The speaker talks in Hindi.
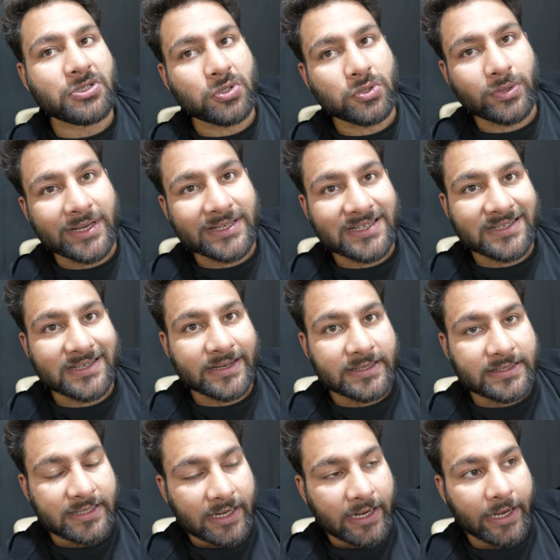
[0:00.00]
जो जो
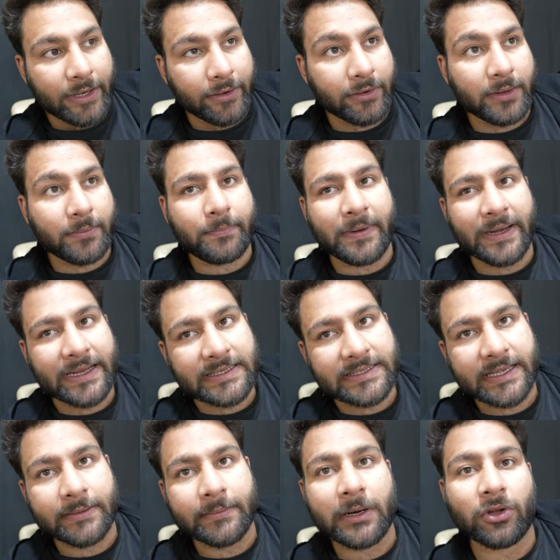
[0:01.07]
एसेसरीज़ लगाई हुई हैं प्लीज़
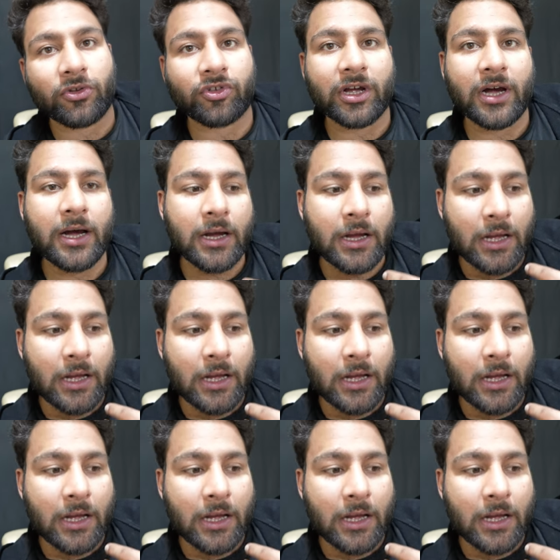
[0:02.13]
एक बार उसका